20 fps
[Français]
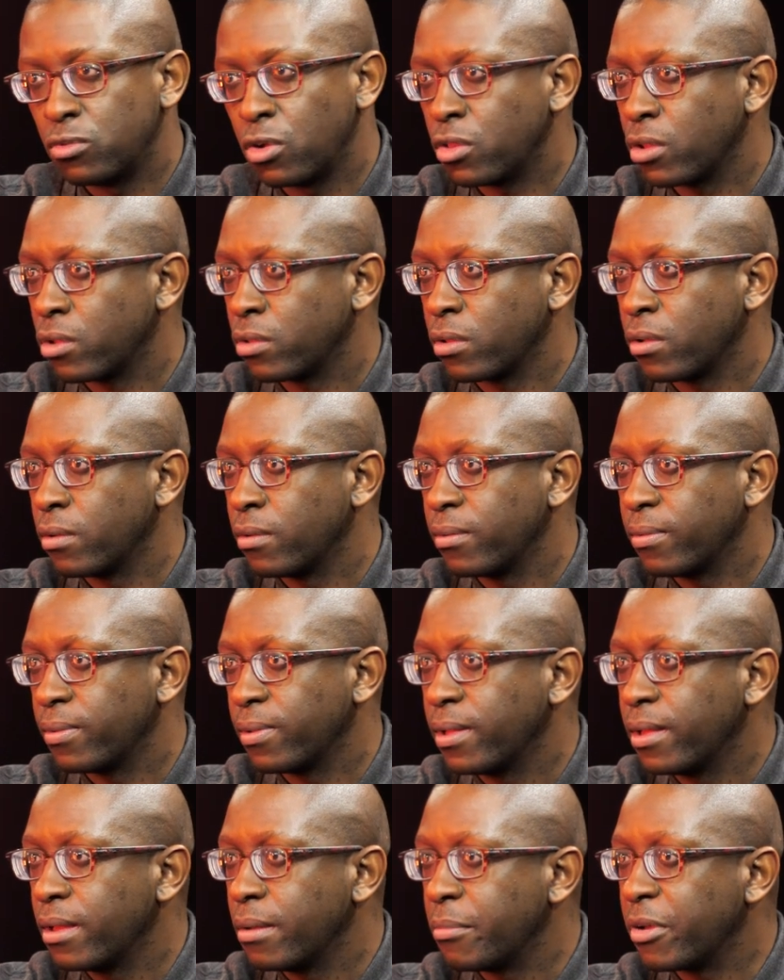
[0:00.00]
Non, non.
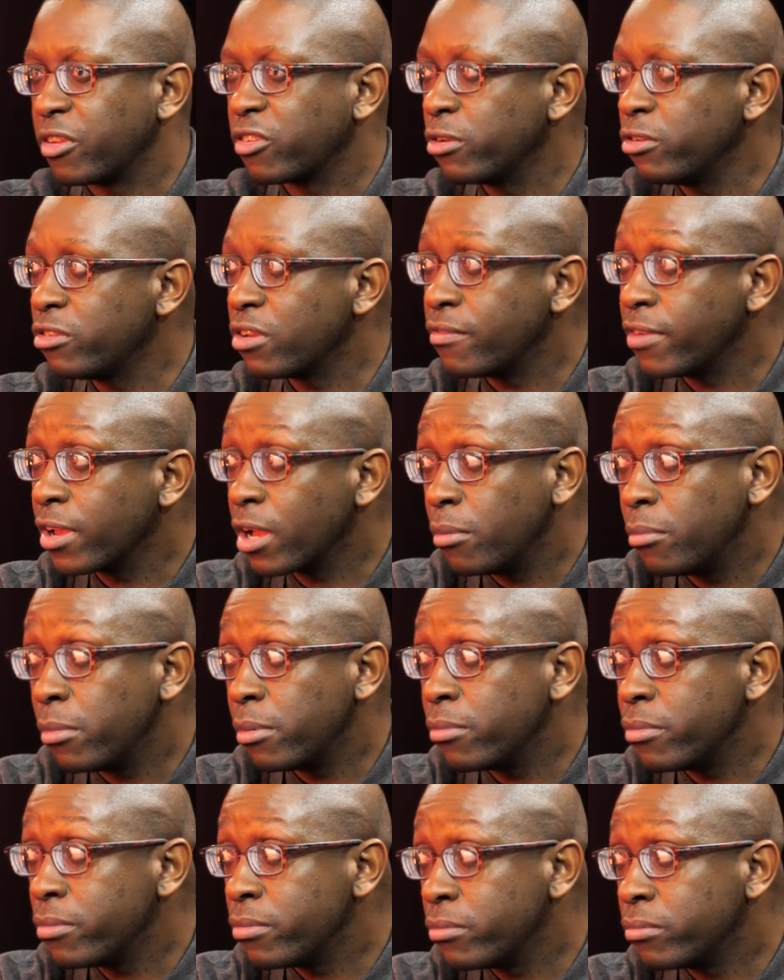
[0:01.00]
Parce que j'avais quand
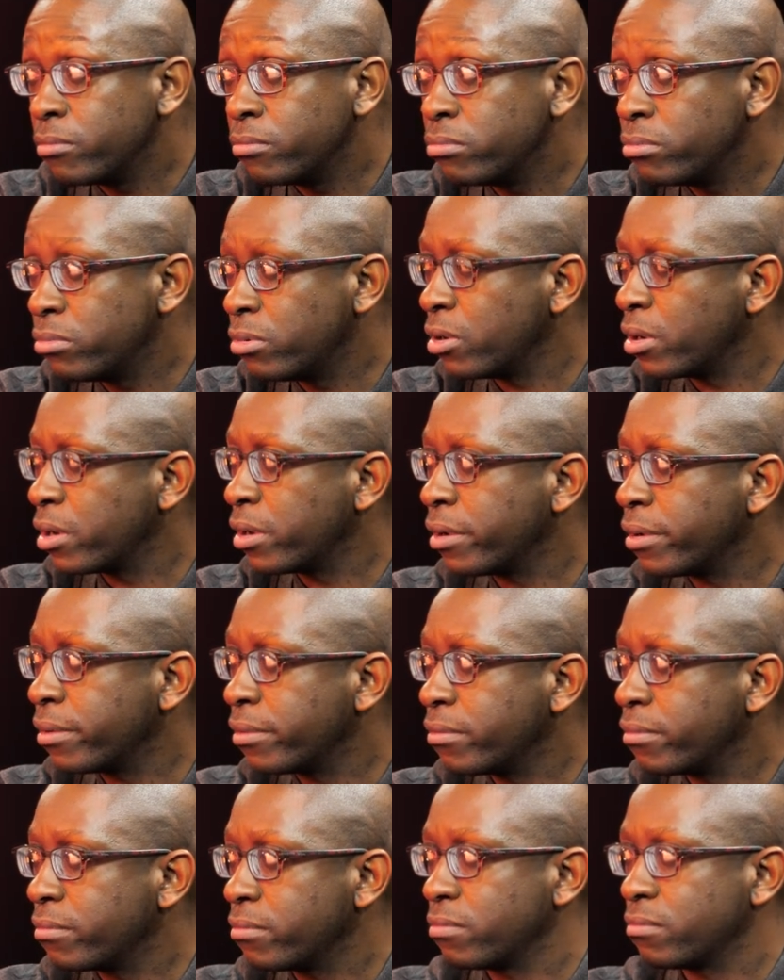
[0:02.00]
même.
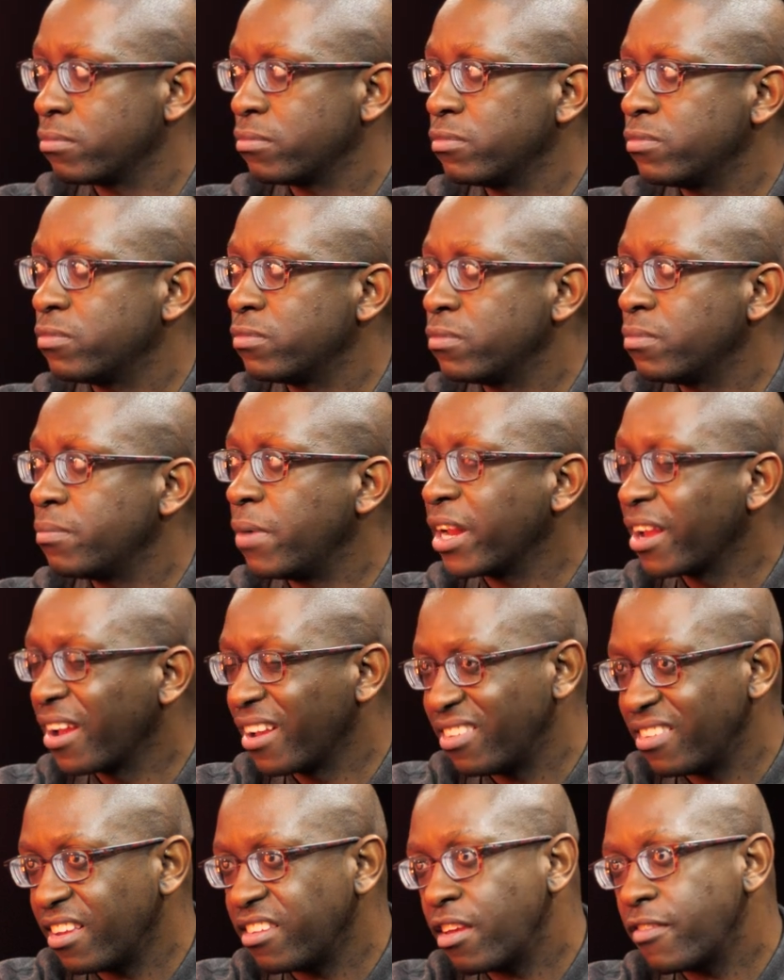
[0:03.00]

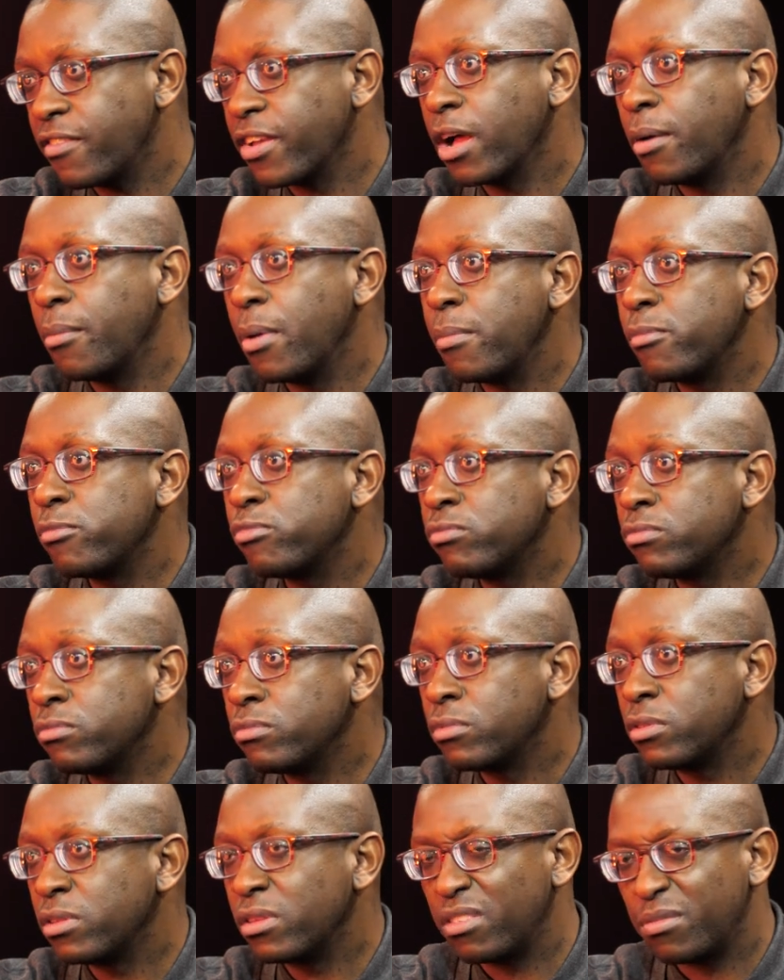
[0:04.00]
Malgré ça, j'avais quand même
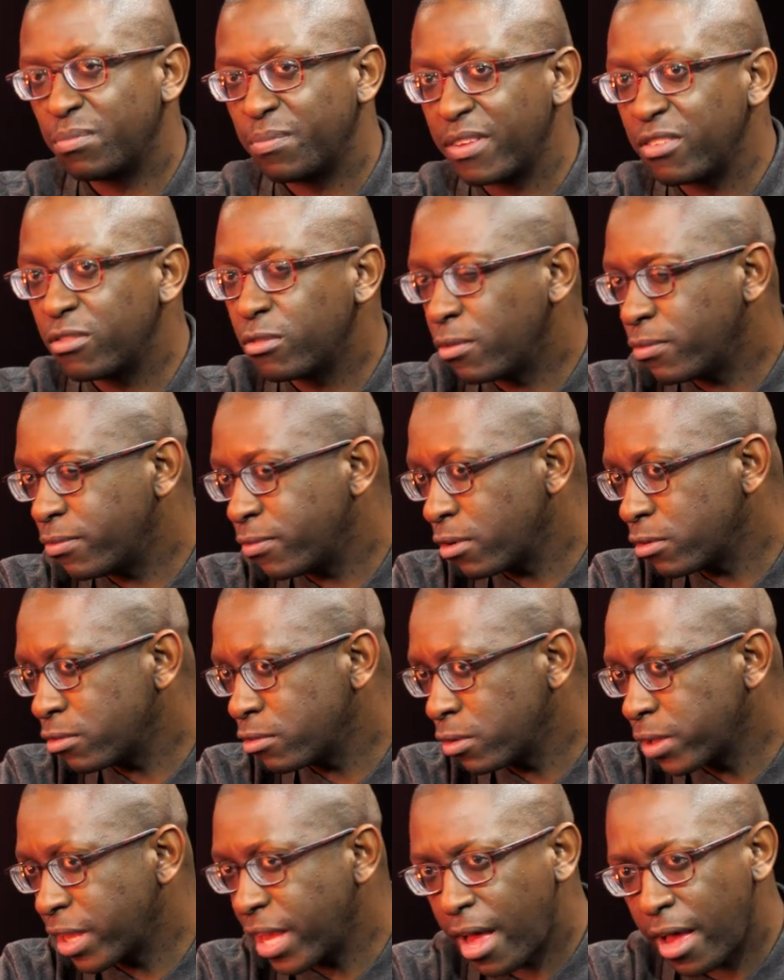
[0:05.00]
une espèce de
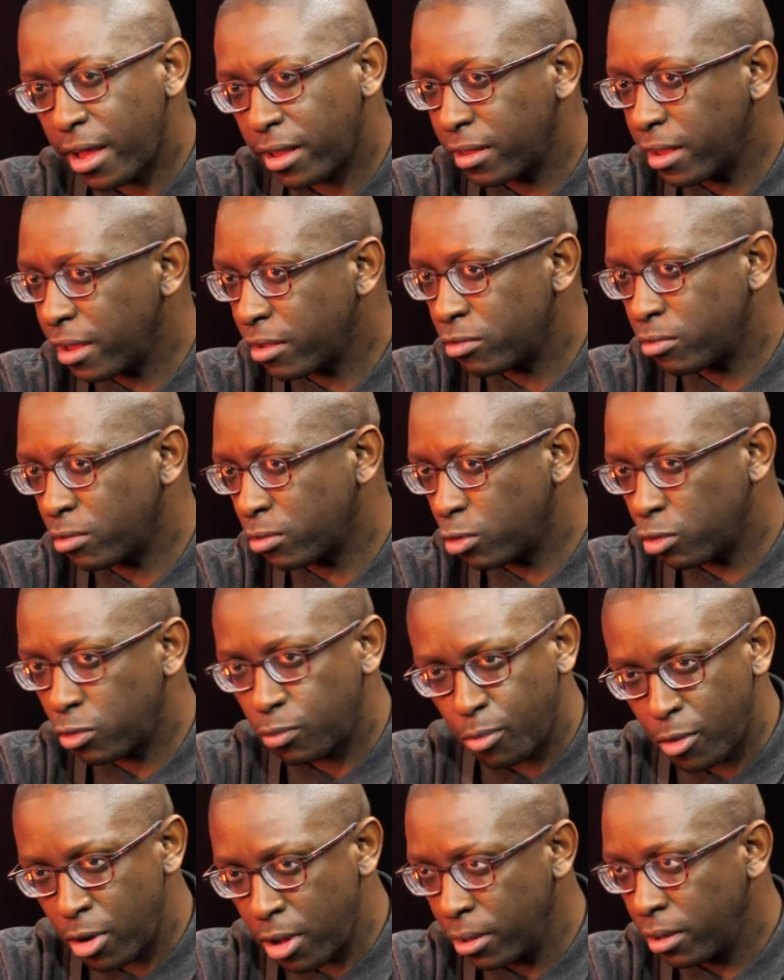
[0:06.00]
force de caractère sur
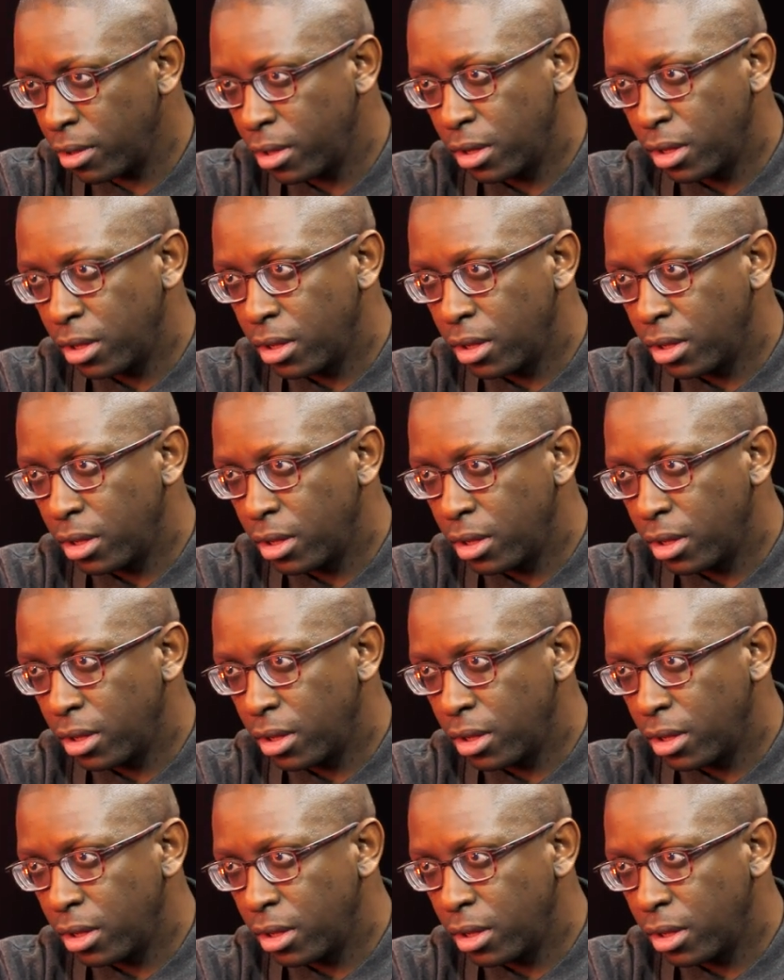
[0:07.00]
d'autres points.